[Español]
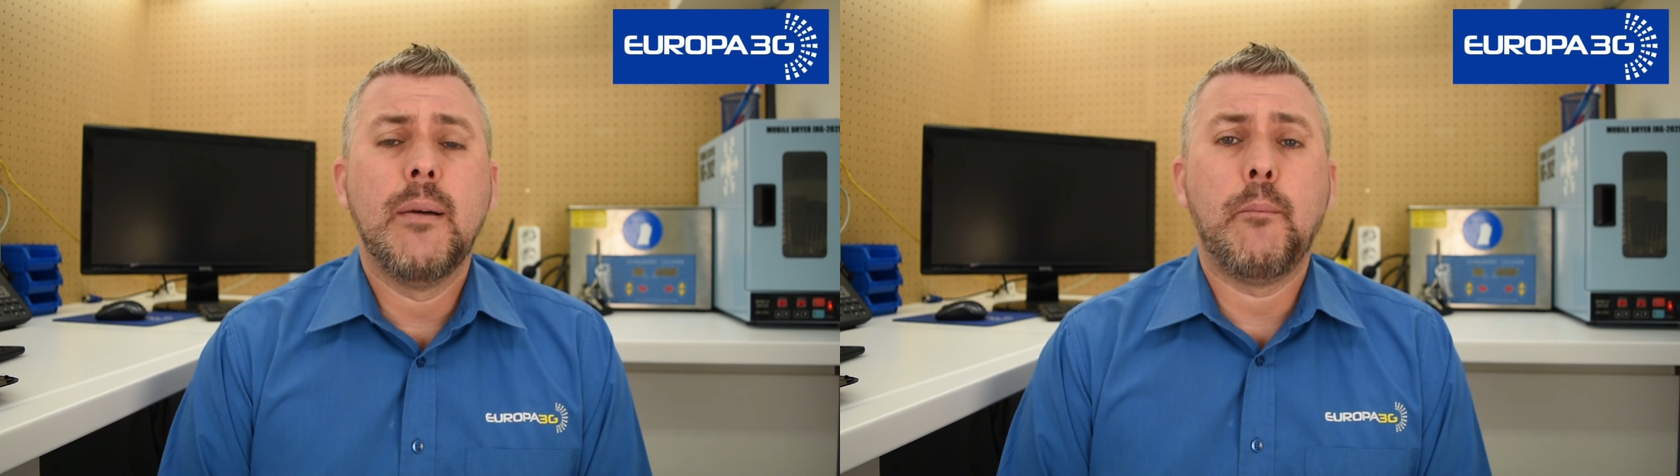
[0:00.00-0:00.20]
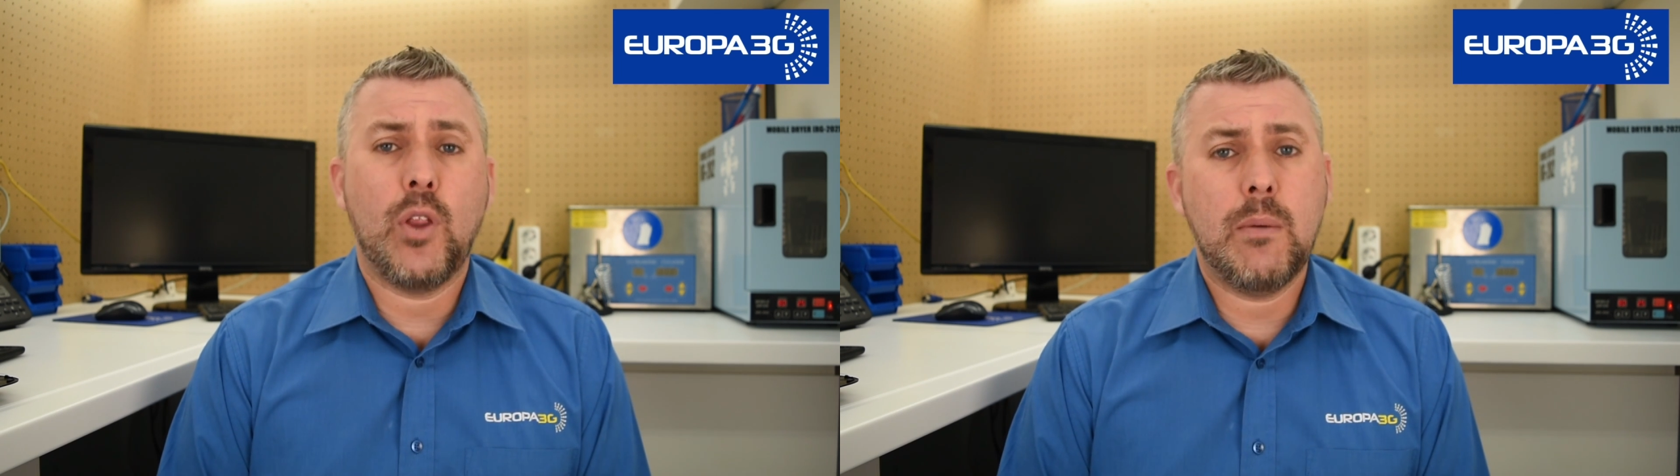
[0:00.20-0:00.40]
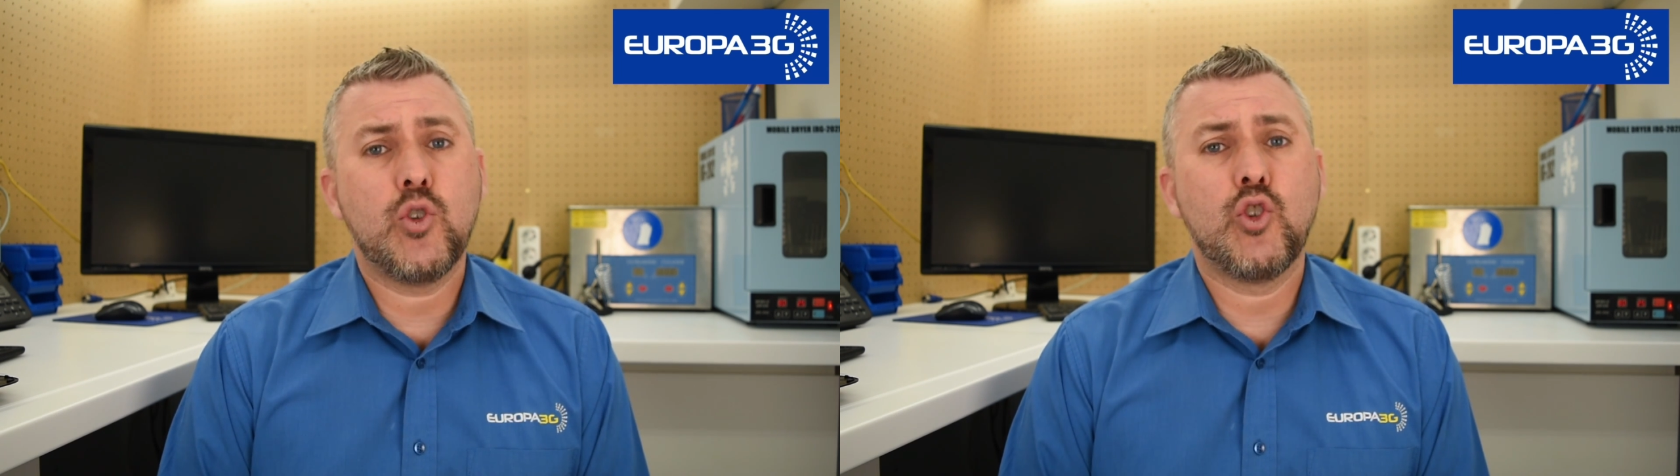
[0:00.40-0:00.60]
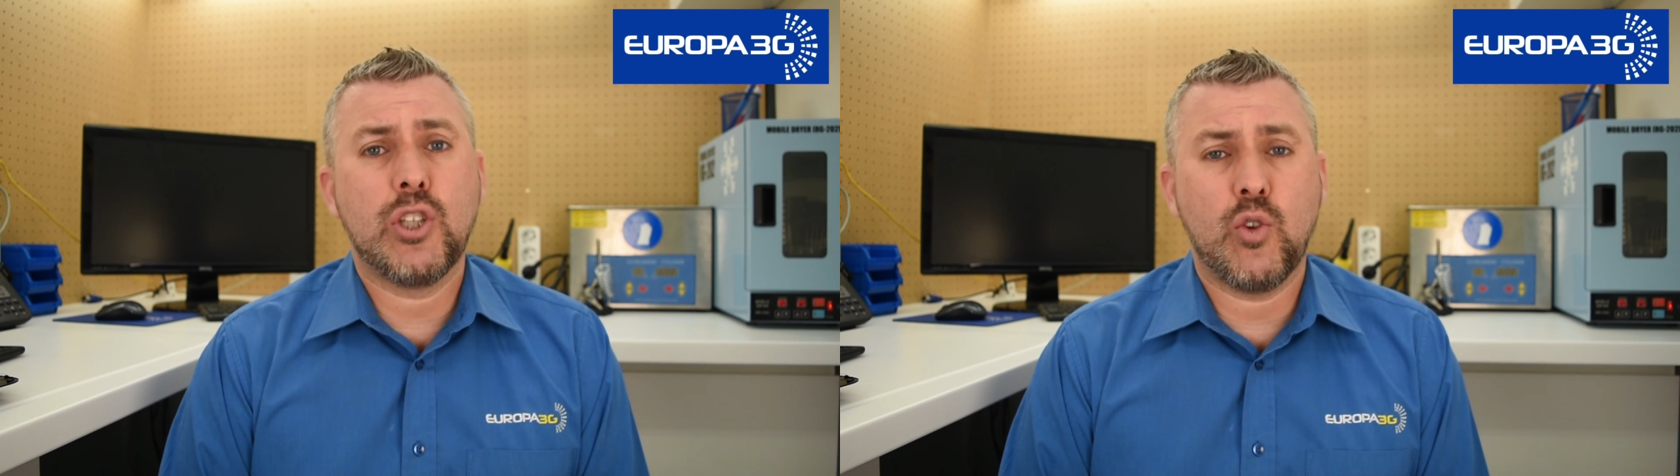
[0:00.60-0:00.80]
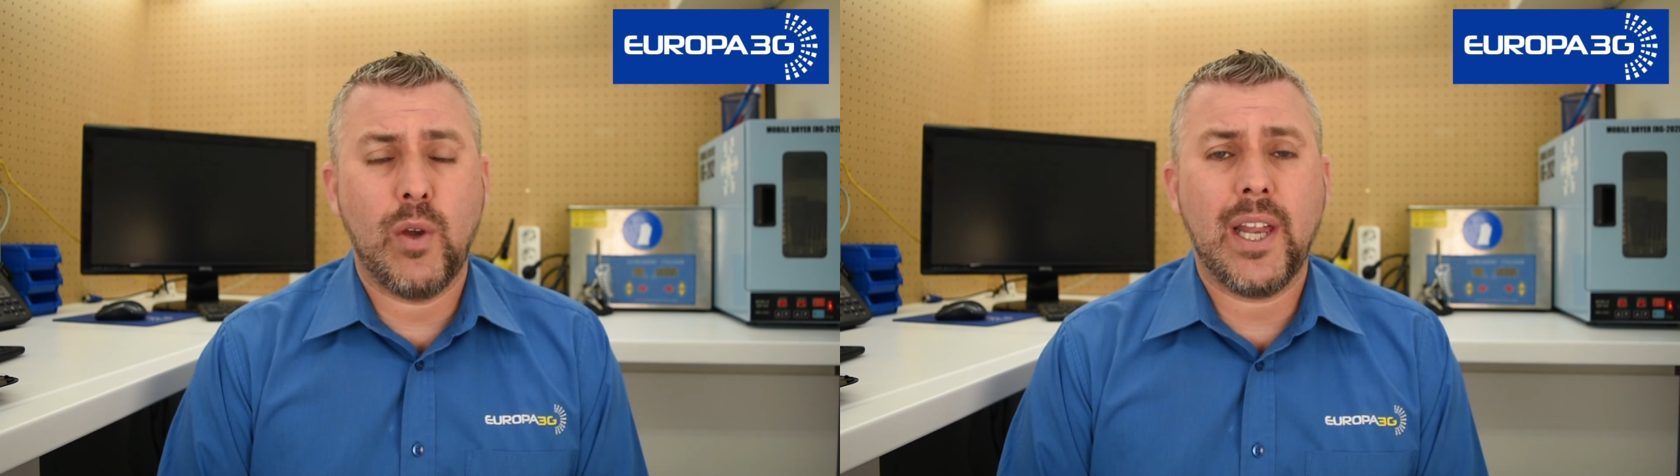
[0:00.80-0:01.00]
podemos
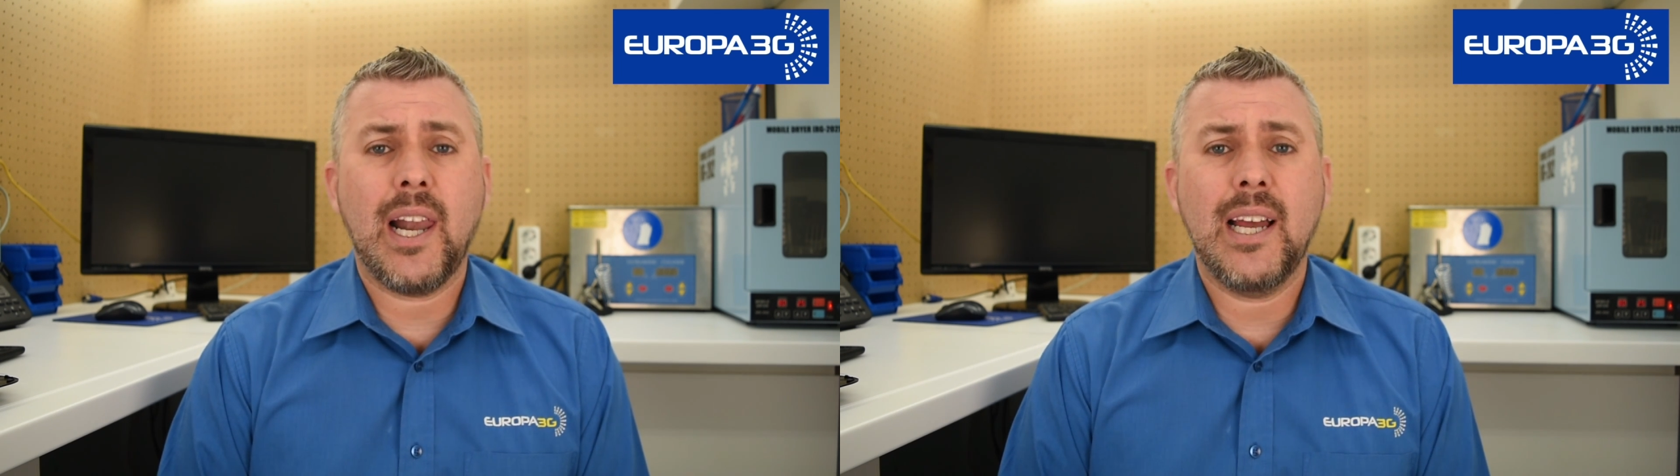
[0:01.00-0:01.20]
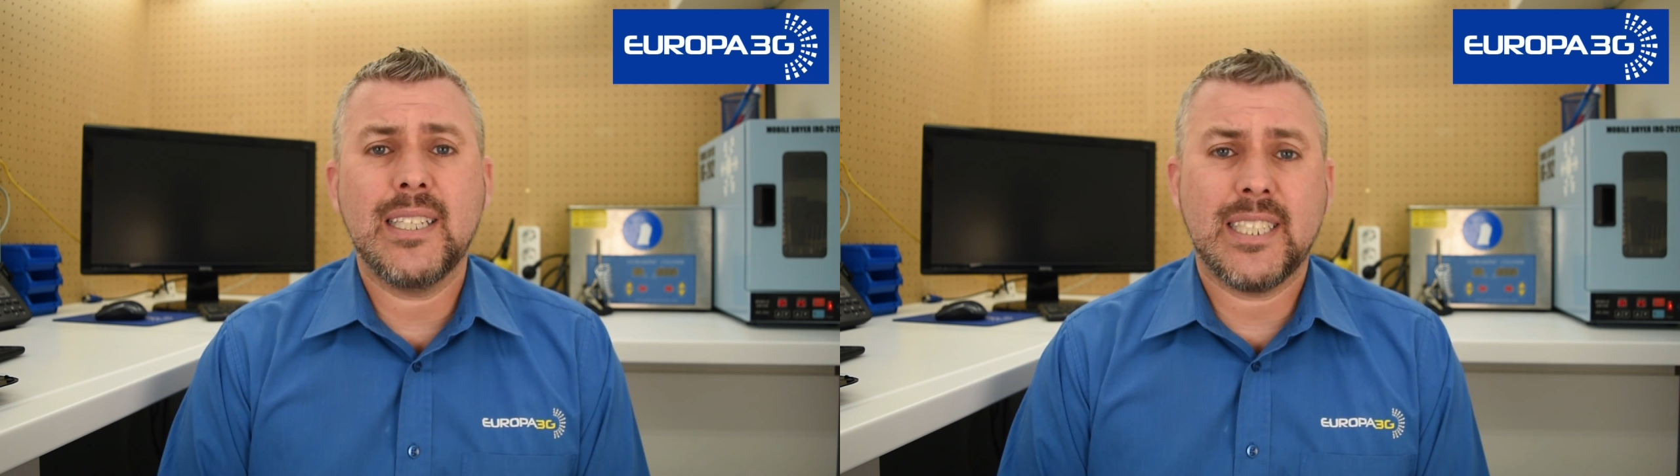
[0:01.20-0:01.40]
sustituirla